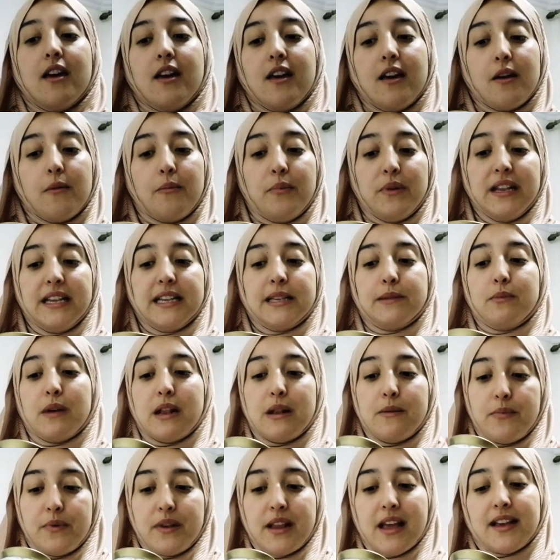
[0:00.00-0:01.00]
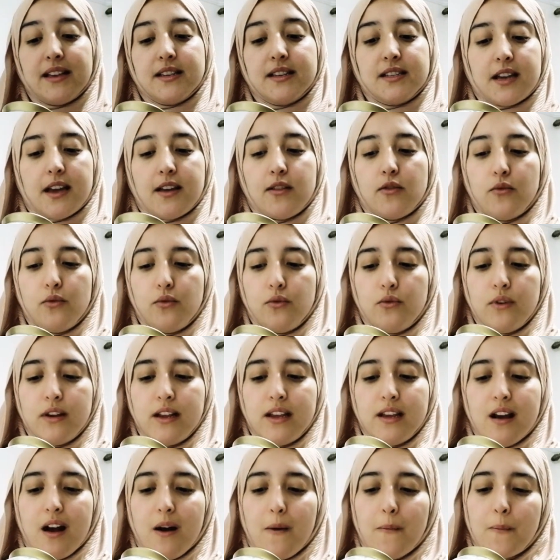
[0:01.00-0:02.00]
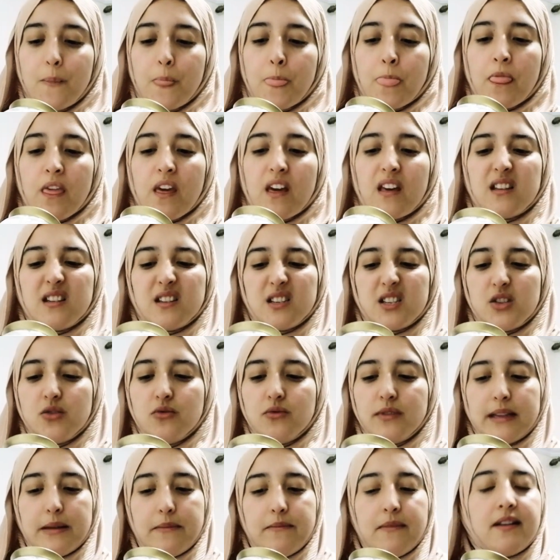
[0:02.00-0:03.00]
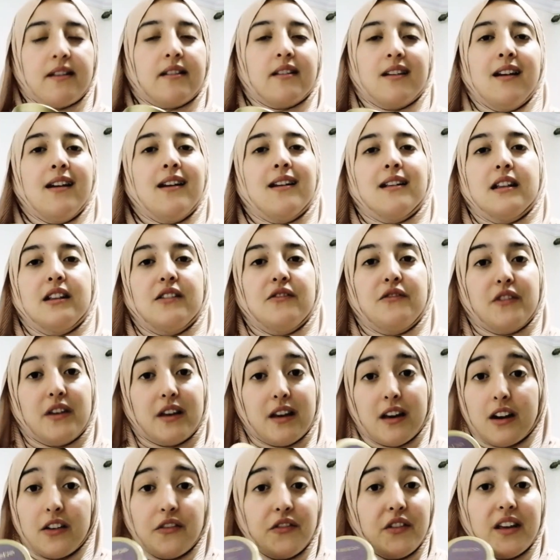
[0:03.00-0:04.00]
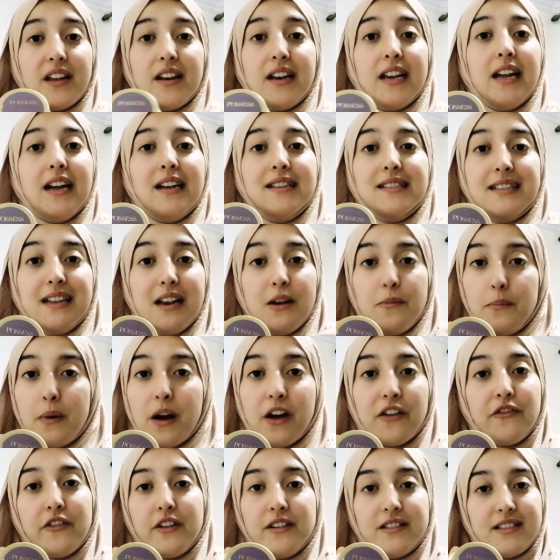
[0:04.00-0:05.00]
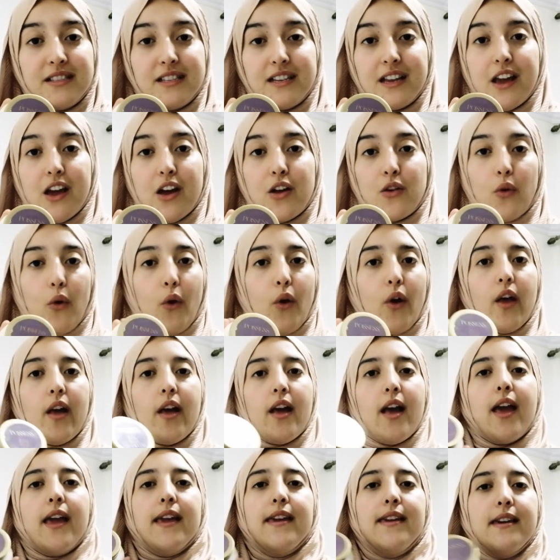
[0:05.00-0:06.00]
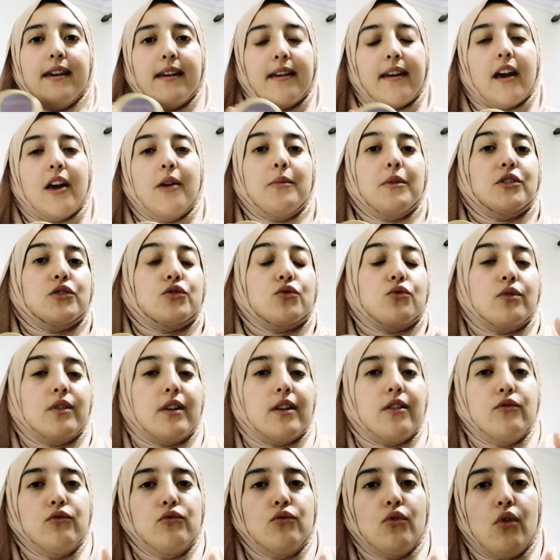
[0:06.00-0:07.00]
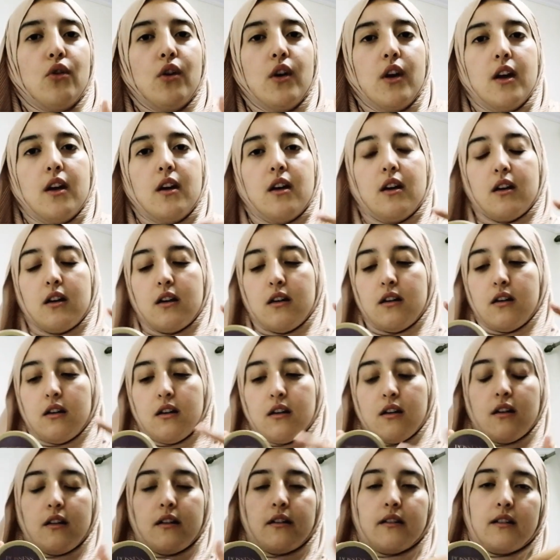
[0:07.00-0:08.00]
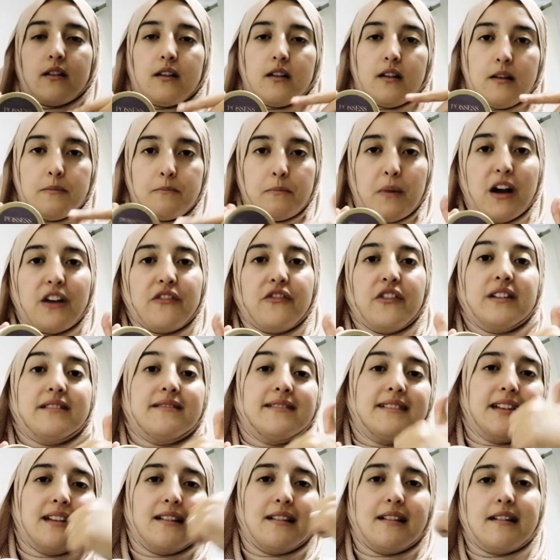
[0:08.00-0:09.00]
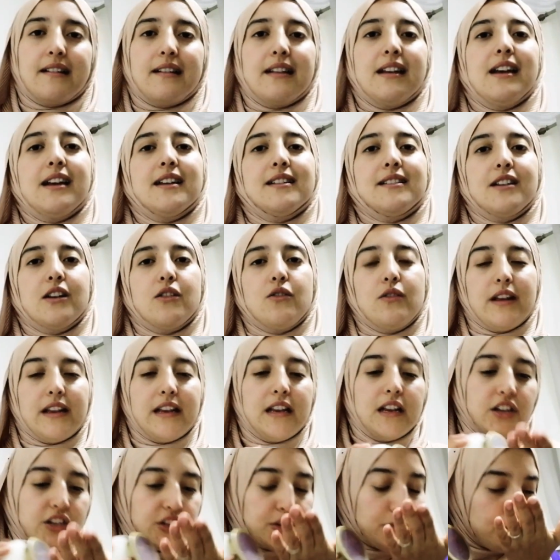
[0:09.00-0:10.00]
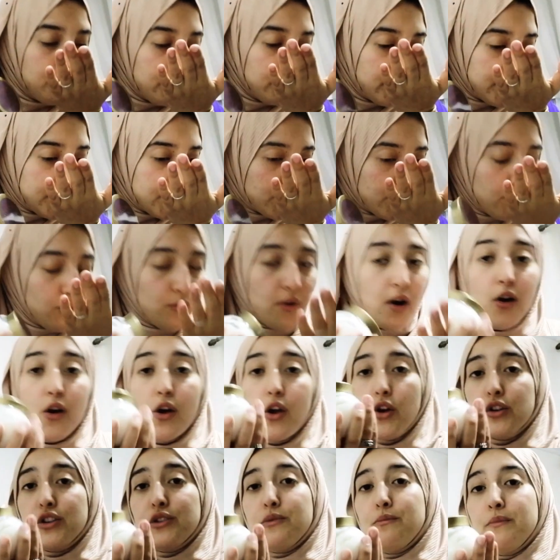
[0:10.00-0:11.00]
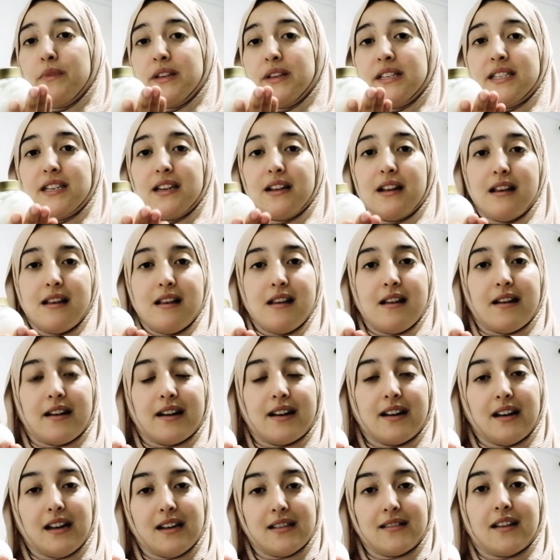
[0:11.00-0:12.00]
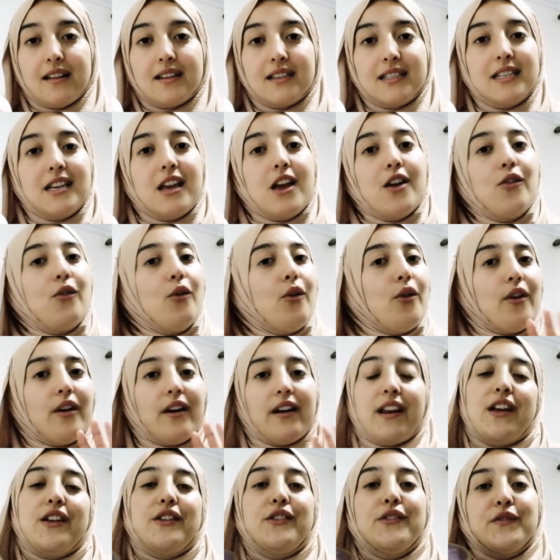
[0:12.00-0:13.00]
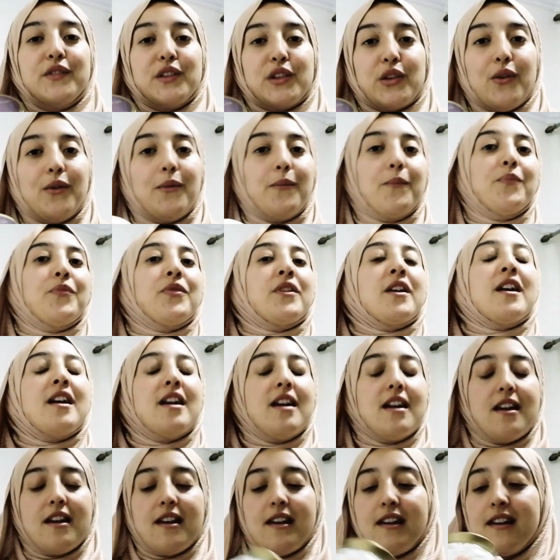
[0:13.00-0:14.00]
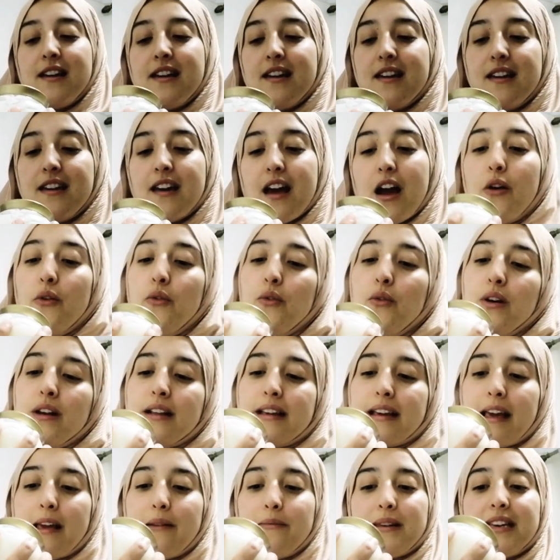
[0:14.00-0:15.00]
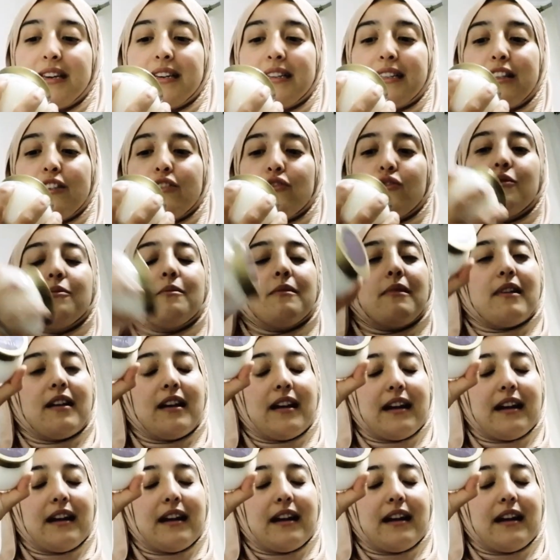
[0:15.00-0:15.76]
بالنسبه للبنات هيقولوا لي شنو زعما الريحه اللي فيه راه فيه الريحه ديال البارفان ديالو اي كريم كتكون عنده آه، البارفان ديال الريحه ديالو يعني الا شميتي هو شميتي العطر ديالو راه نفسهم آه، اول كريم كي قلت لكم